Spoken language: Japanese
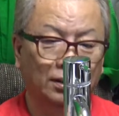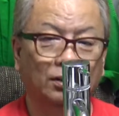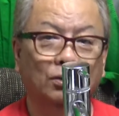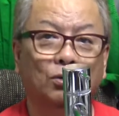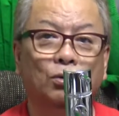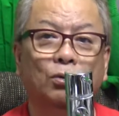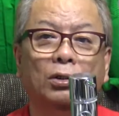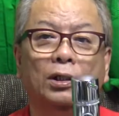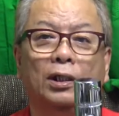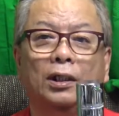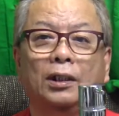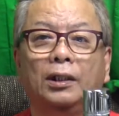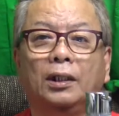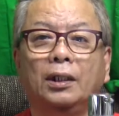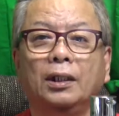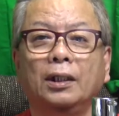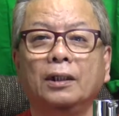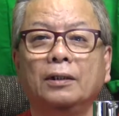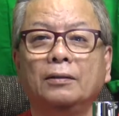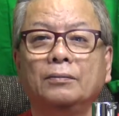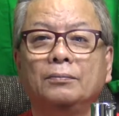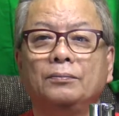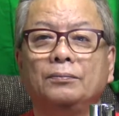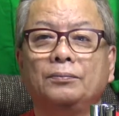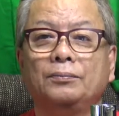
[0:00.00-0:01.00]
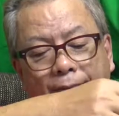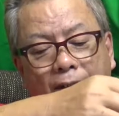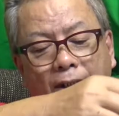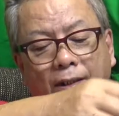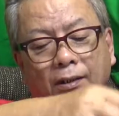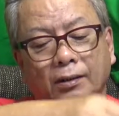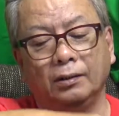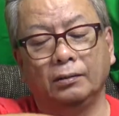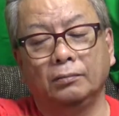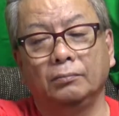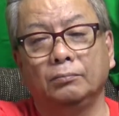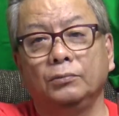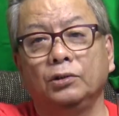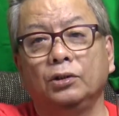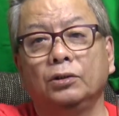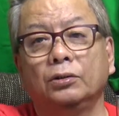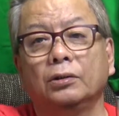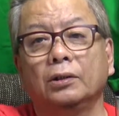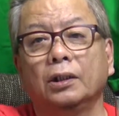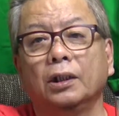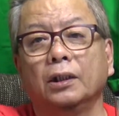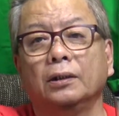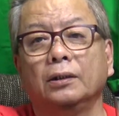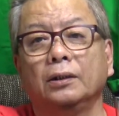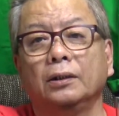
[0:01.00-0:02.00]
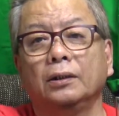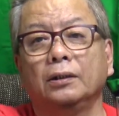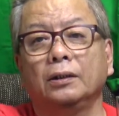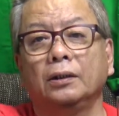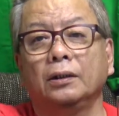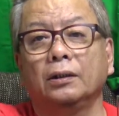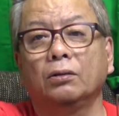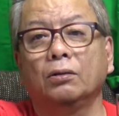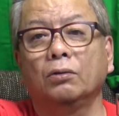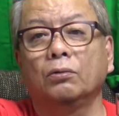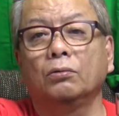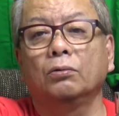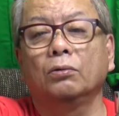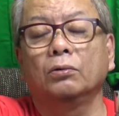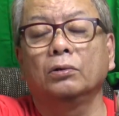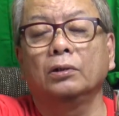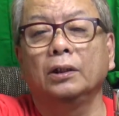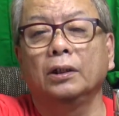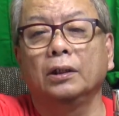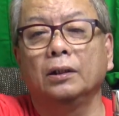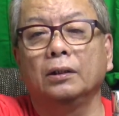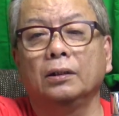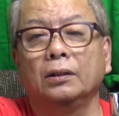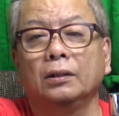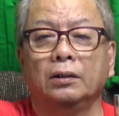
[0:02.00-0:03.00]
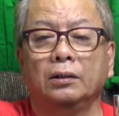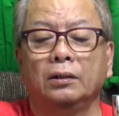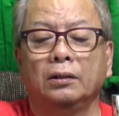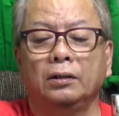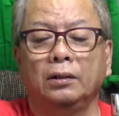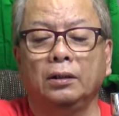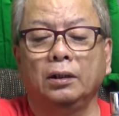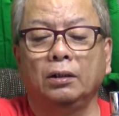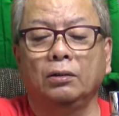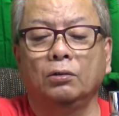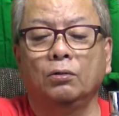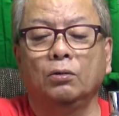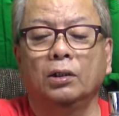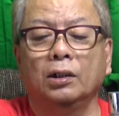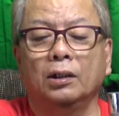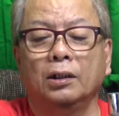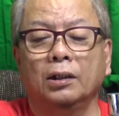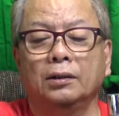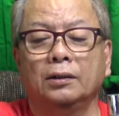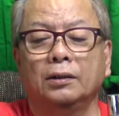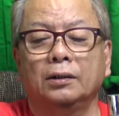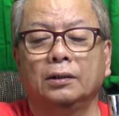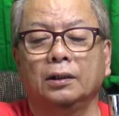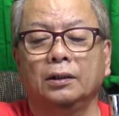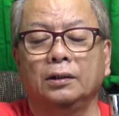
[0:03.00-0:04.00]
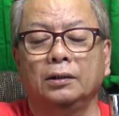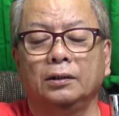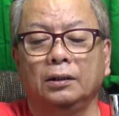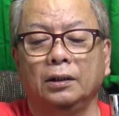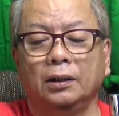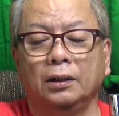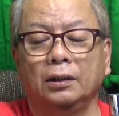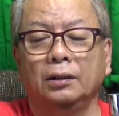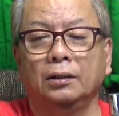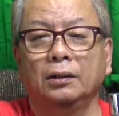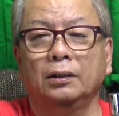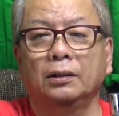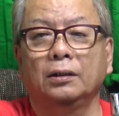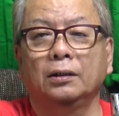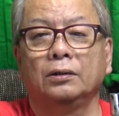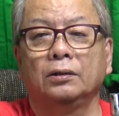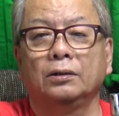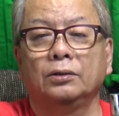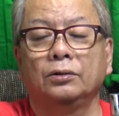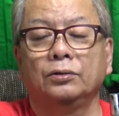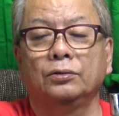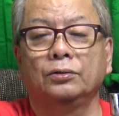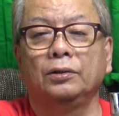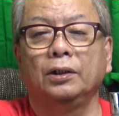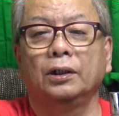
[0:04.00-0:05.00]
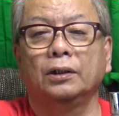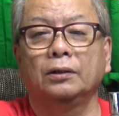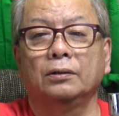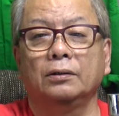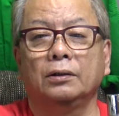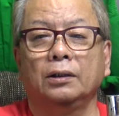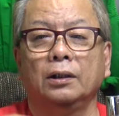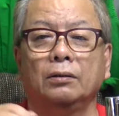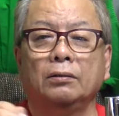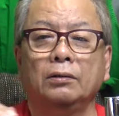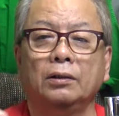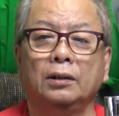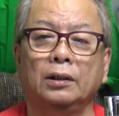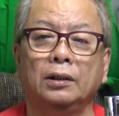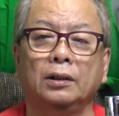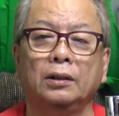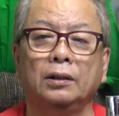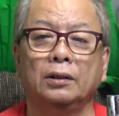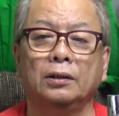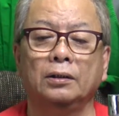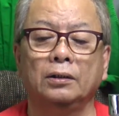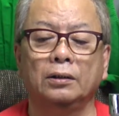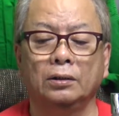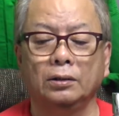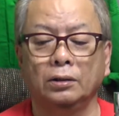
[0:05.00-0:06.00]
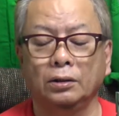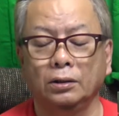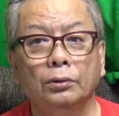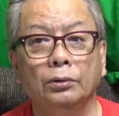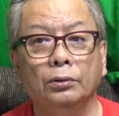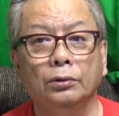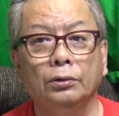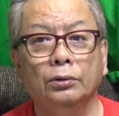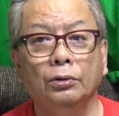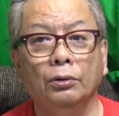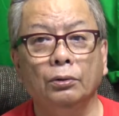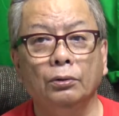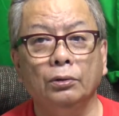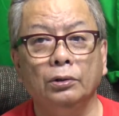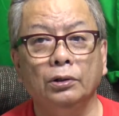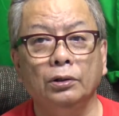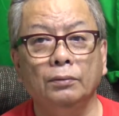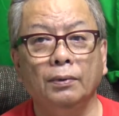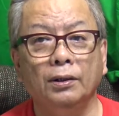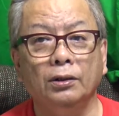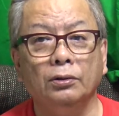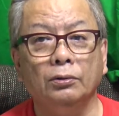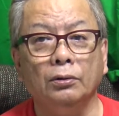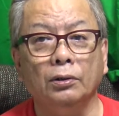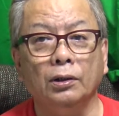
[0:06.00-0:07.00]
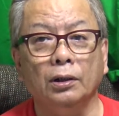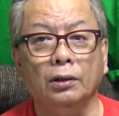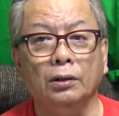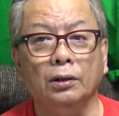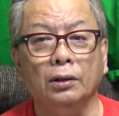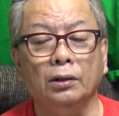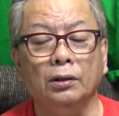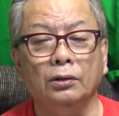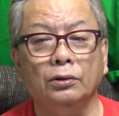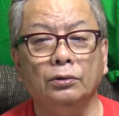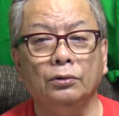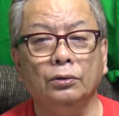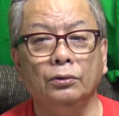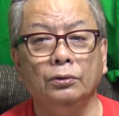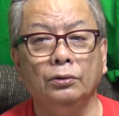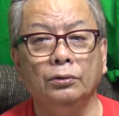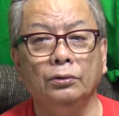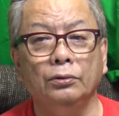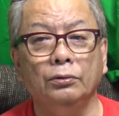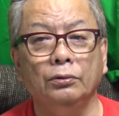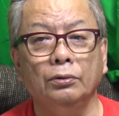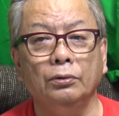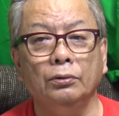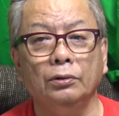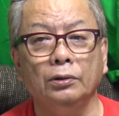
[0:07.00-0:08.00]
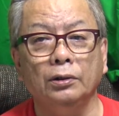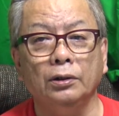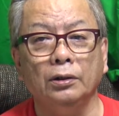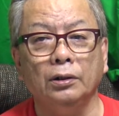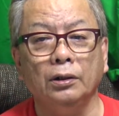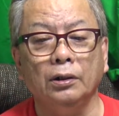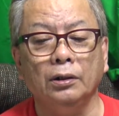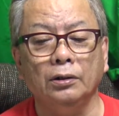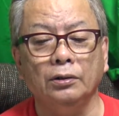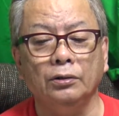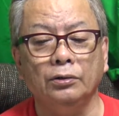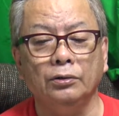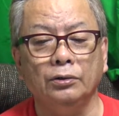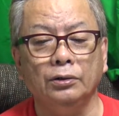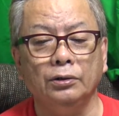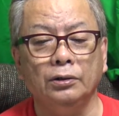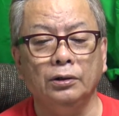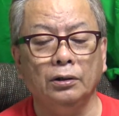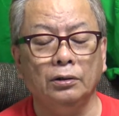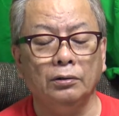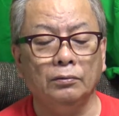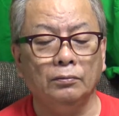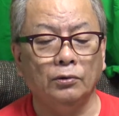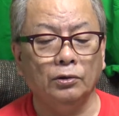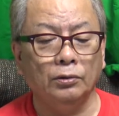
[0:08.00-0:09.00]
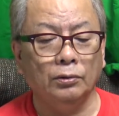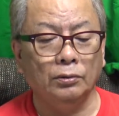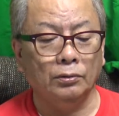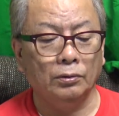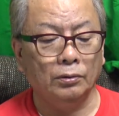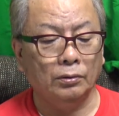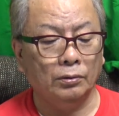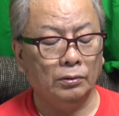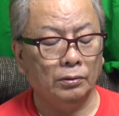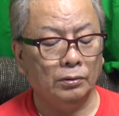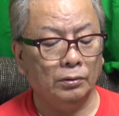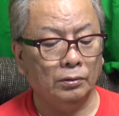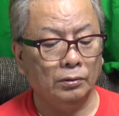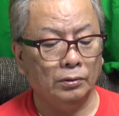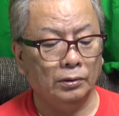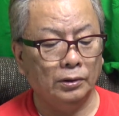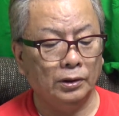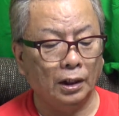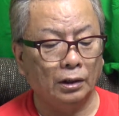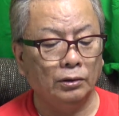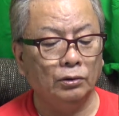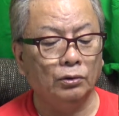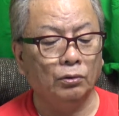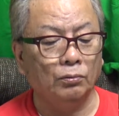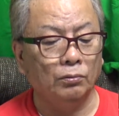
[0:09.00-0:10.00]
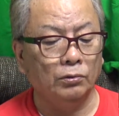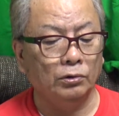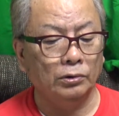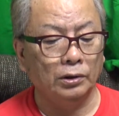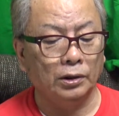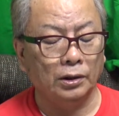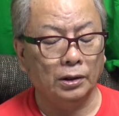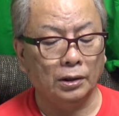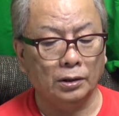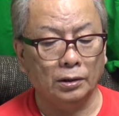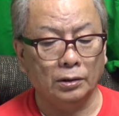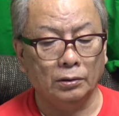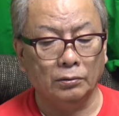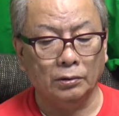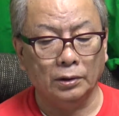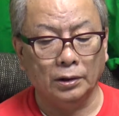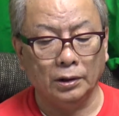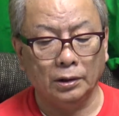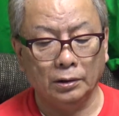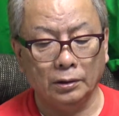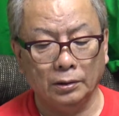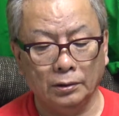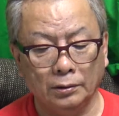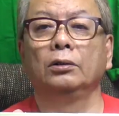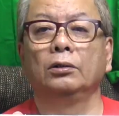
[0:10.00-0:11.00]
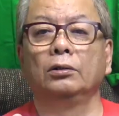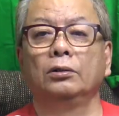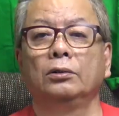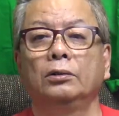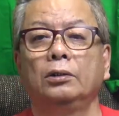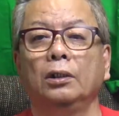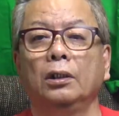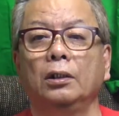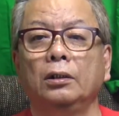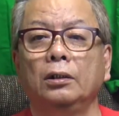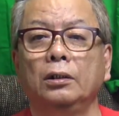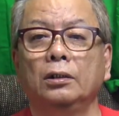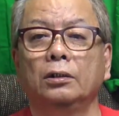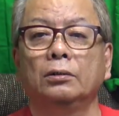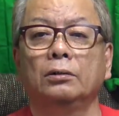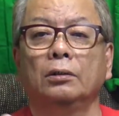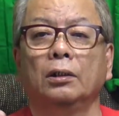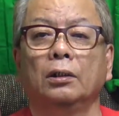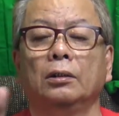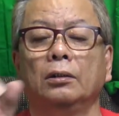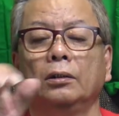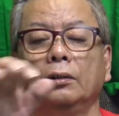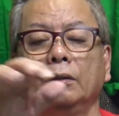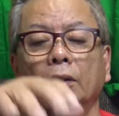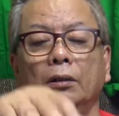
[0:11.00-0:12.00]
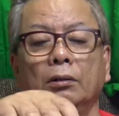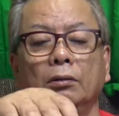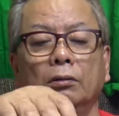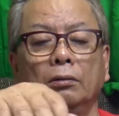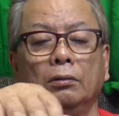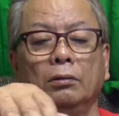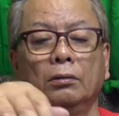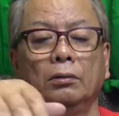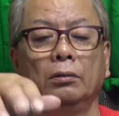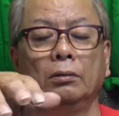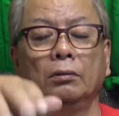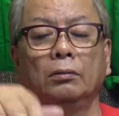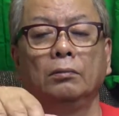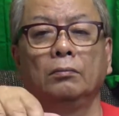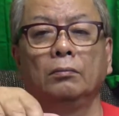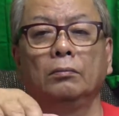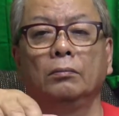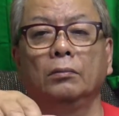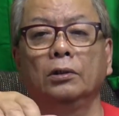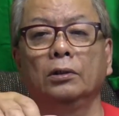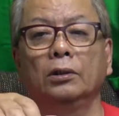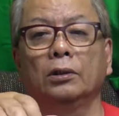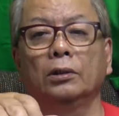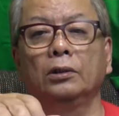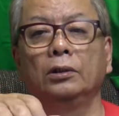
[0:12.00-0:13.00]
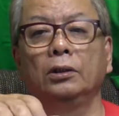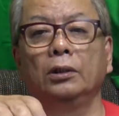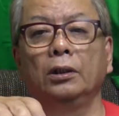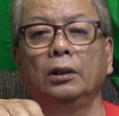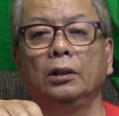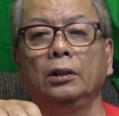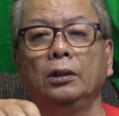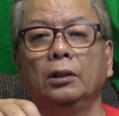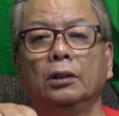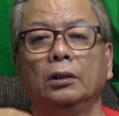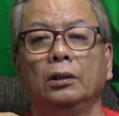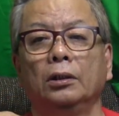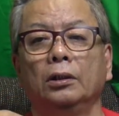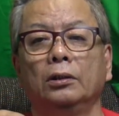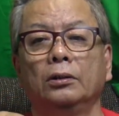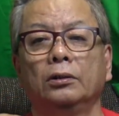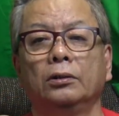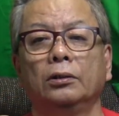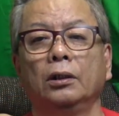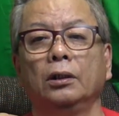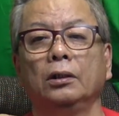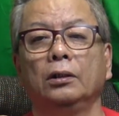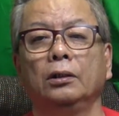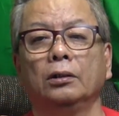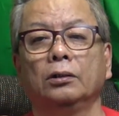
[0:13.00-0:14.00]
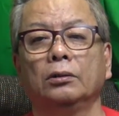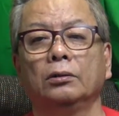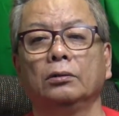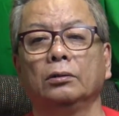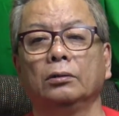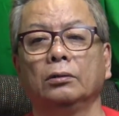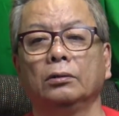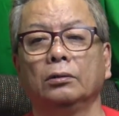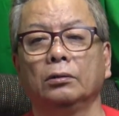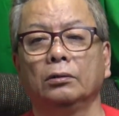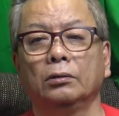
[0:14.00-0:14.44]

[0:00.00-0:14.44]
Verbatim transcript: これね、水が出て、ここで手を洗ったりね、するやつだよね。調理場とかね、そういうとこにね、ついてるものだと思うんだけどね。ステンレスなんだよ。まだ綺麗なね、ステンレス。